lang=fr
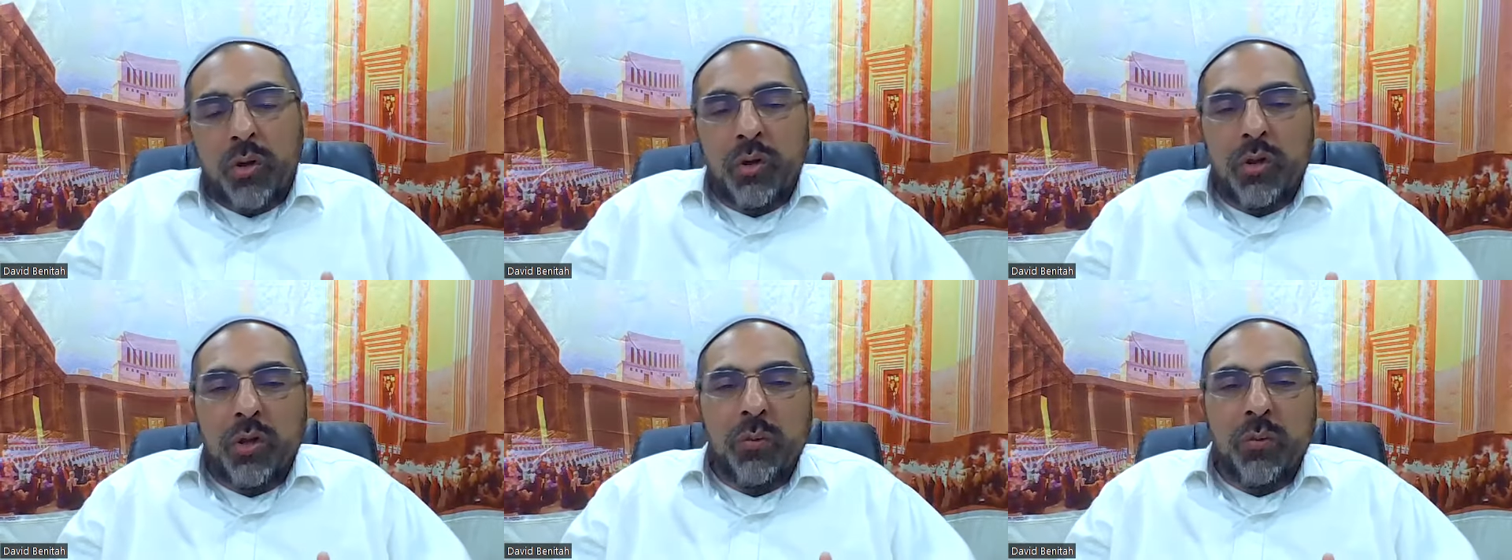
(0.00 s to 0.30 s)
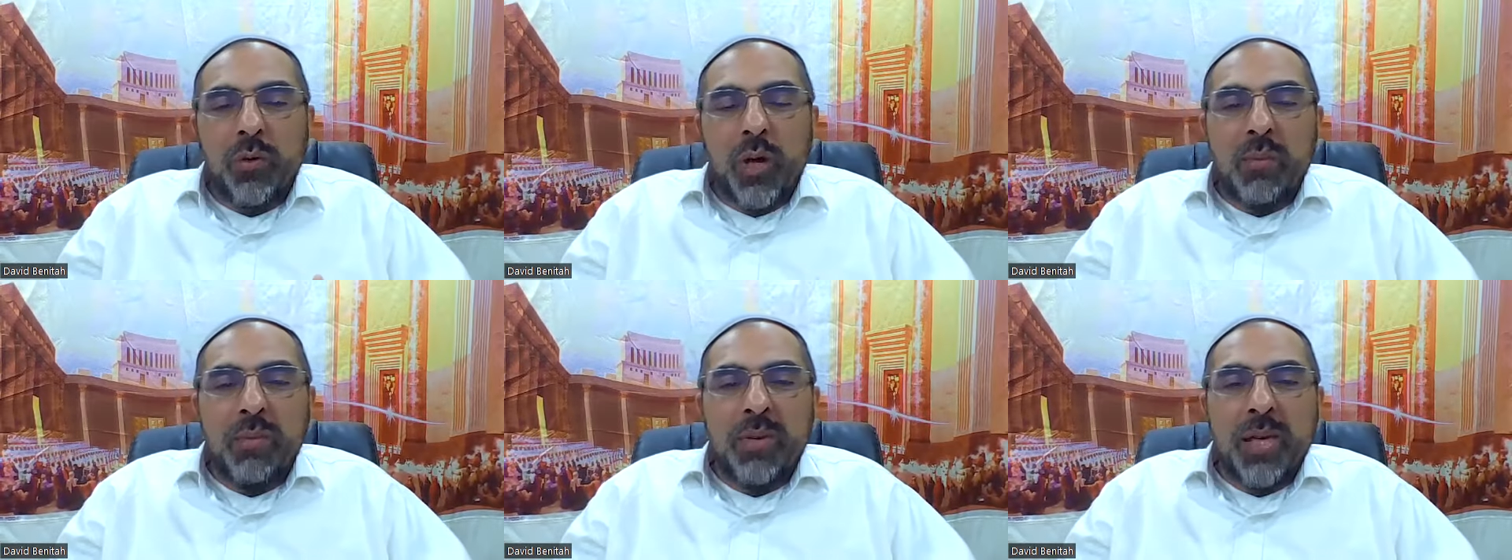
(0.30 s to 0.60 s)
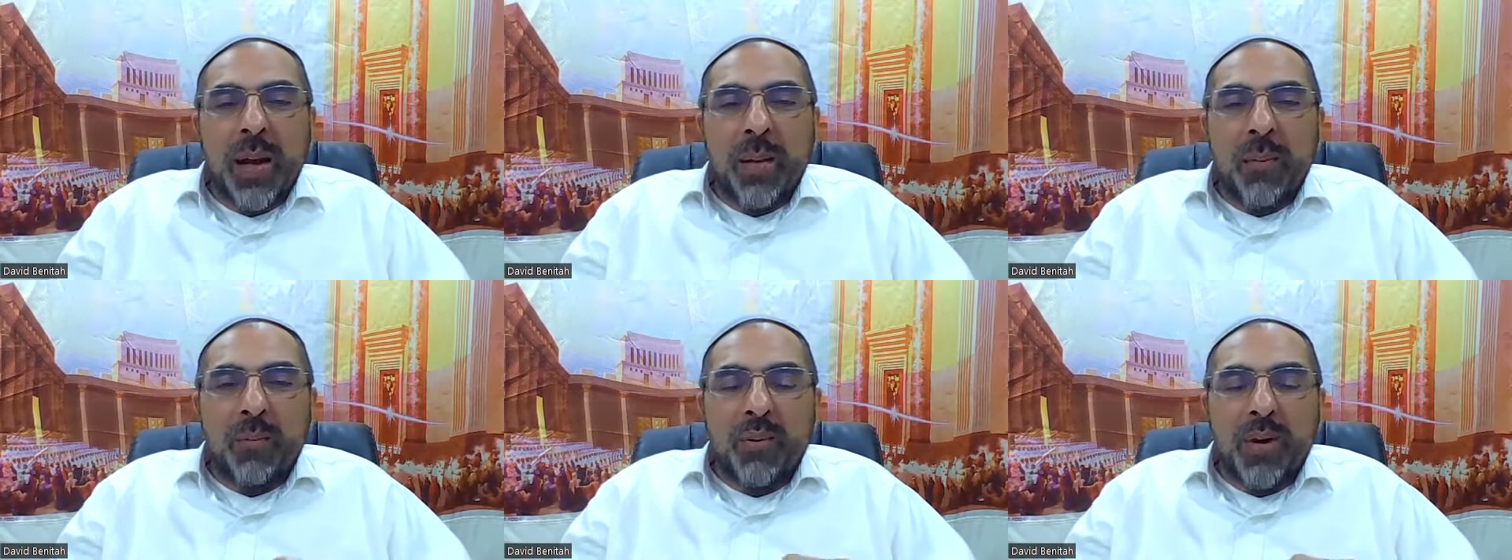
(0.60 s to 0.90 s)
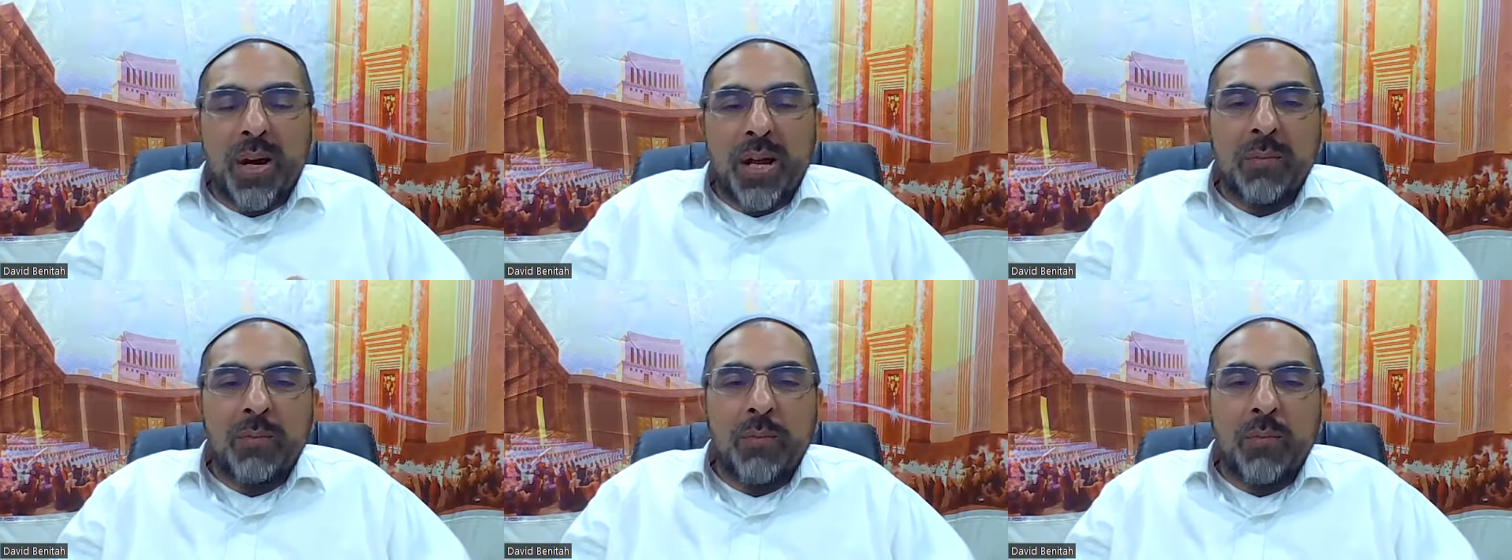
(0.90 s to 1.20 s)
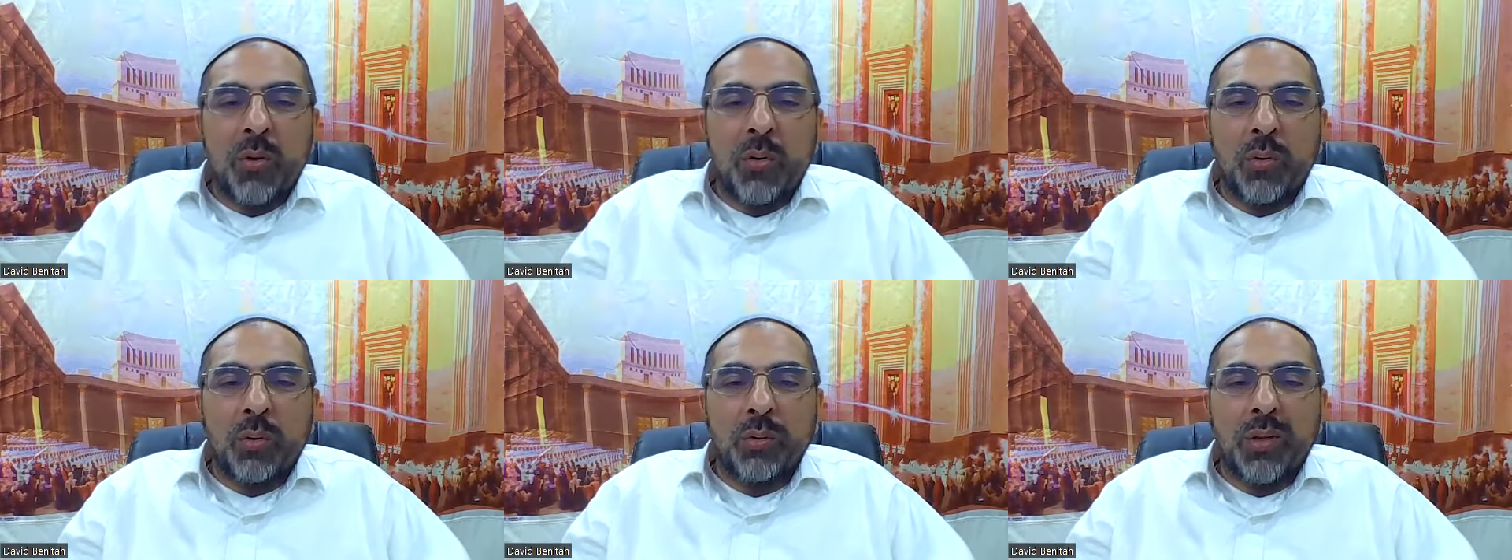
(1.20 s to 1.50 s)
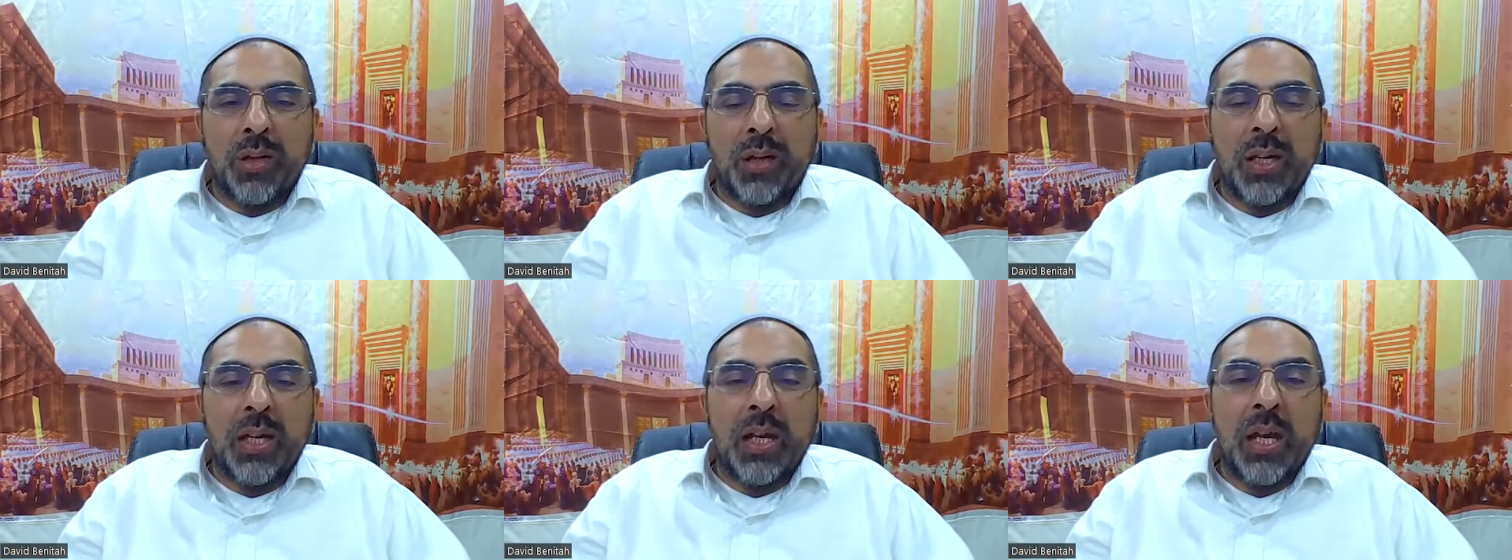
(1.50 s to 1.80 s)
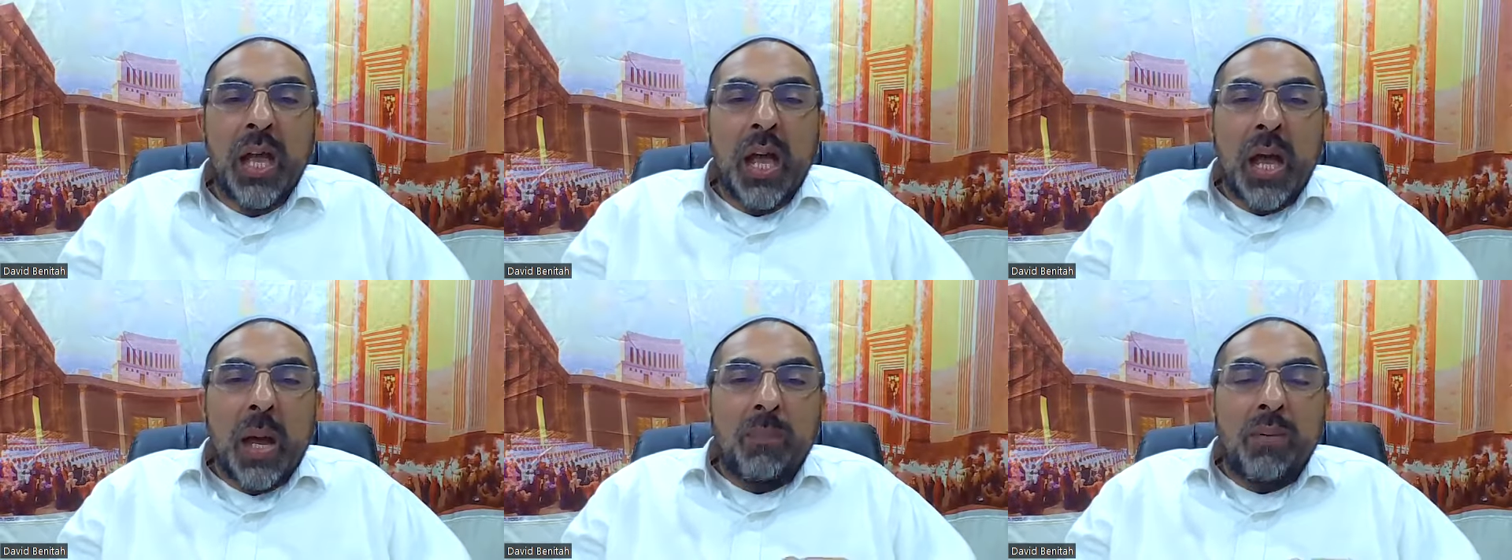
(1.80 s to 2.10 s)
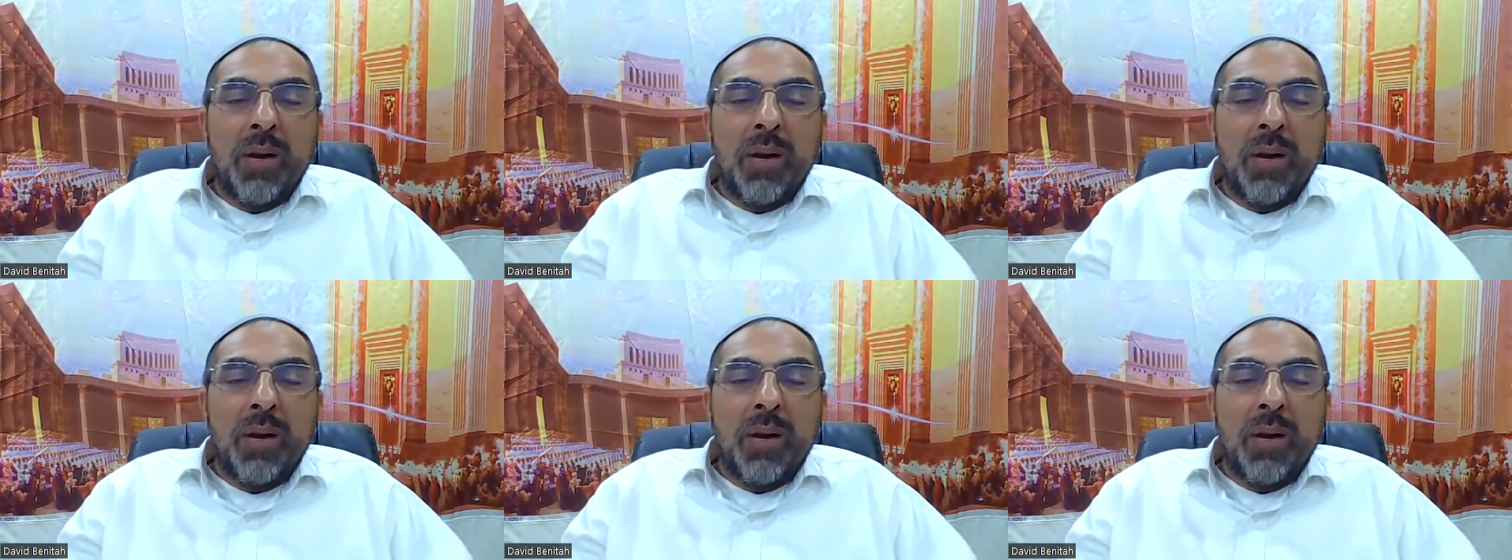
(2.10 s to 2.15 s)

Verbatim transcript: justement est eh bien pleinement contrit,